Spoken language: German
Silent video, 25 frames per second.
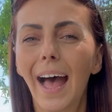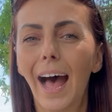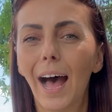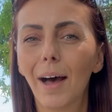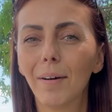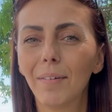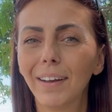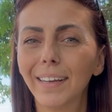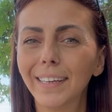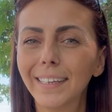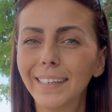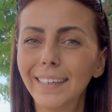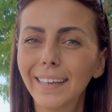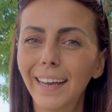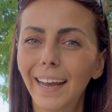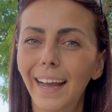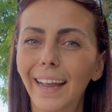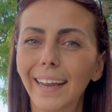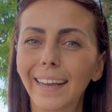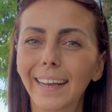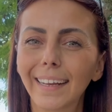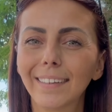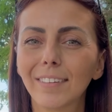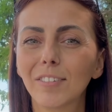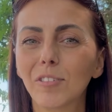Aber hier
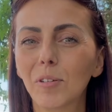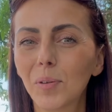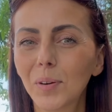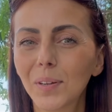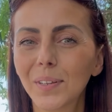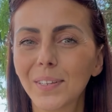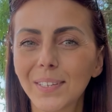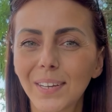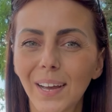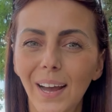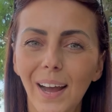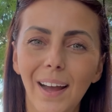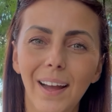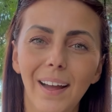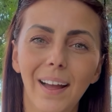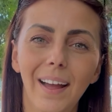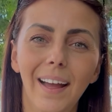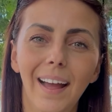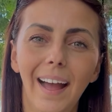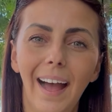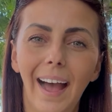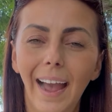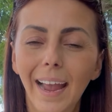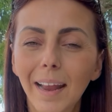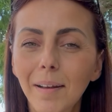ein ganz kurzer
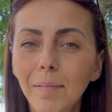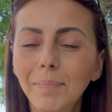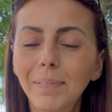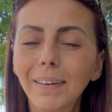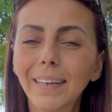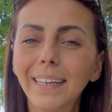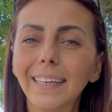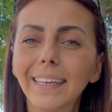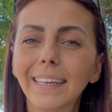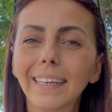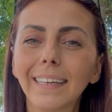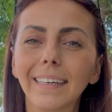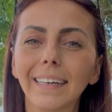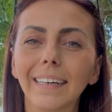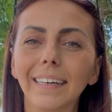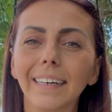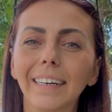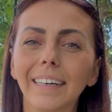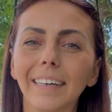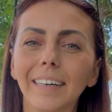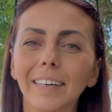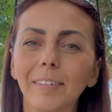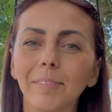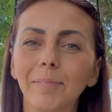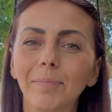Einblick,
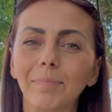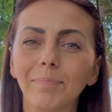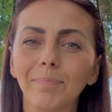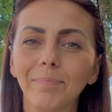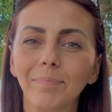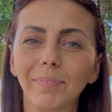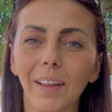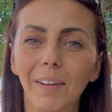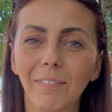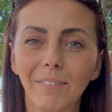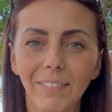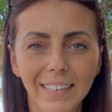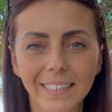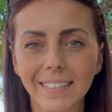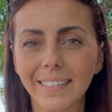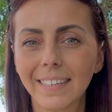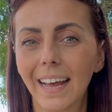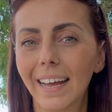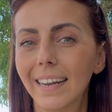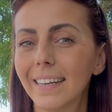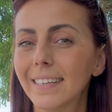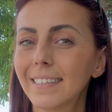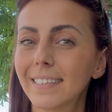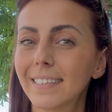ähm, was alles